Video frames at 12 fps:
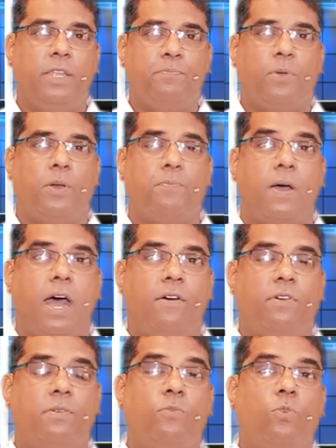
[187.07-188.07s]
இப்போது
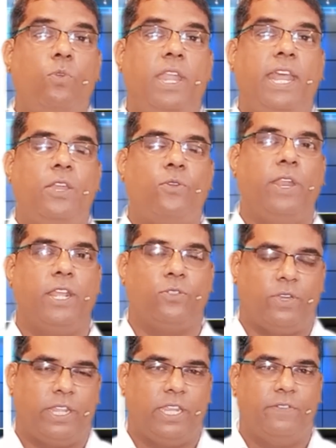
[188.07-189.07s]
பாவம் உள்ளே நுழைய
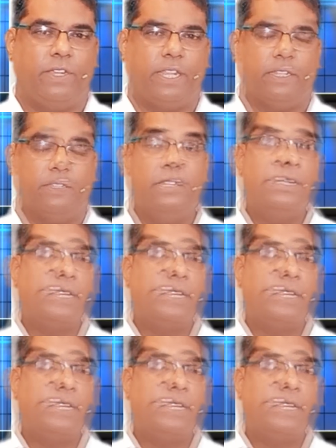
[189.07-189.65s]
தொடங்கி விட்டது